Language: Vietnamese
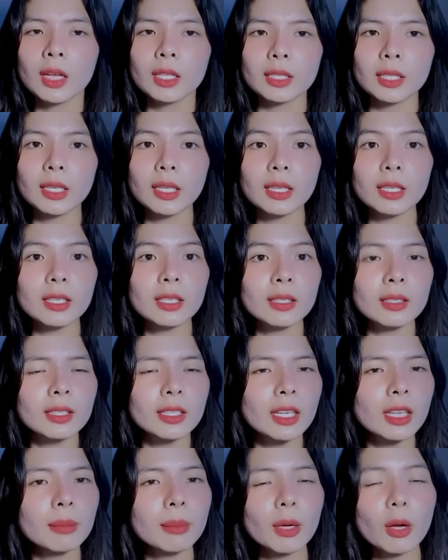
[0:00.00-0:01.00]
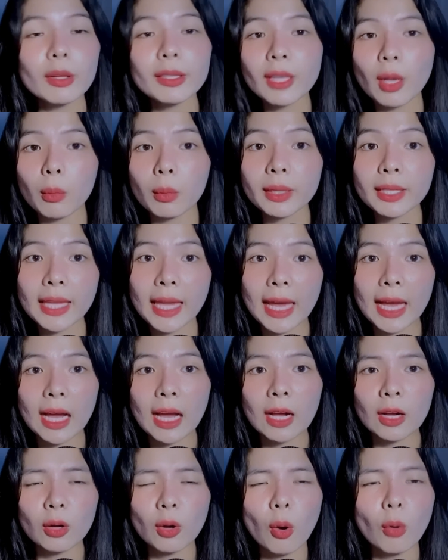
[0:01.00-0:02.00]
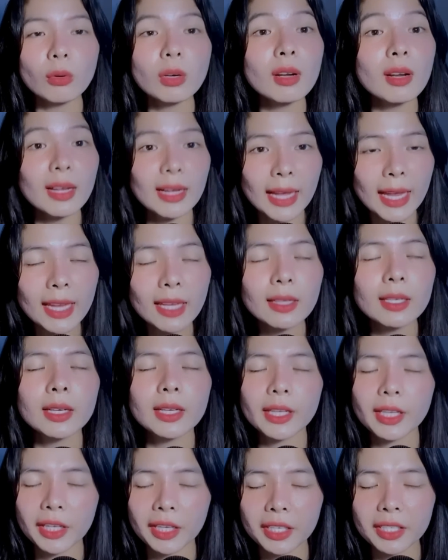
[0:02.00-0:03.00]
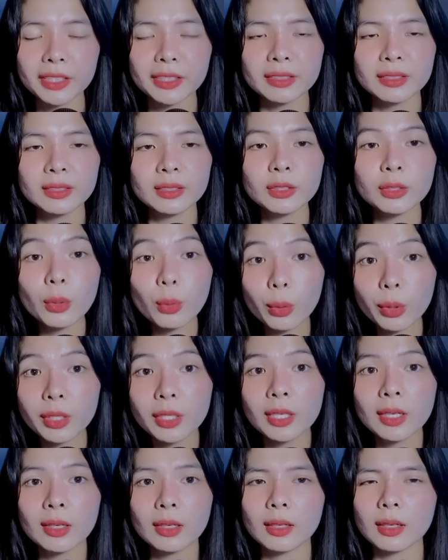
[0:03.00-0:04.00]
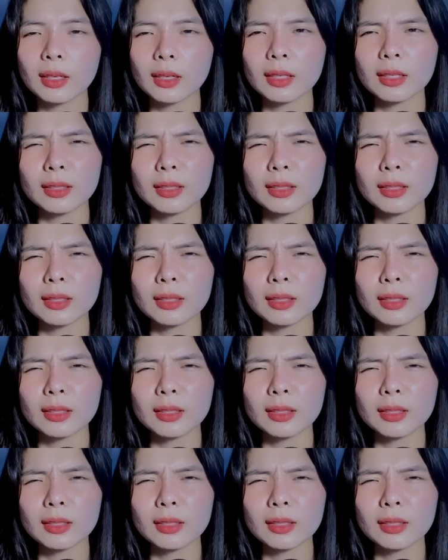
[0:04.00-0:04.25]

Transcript: thì khi mà có chồng ở nhà cổ rất là khác hiền vui uh,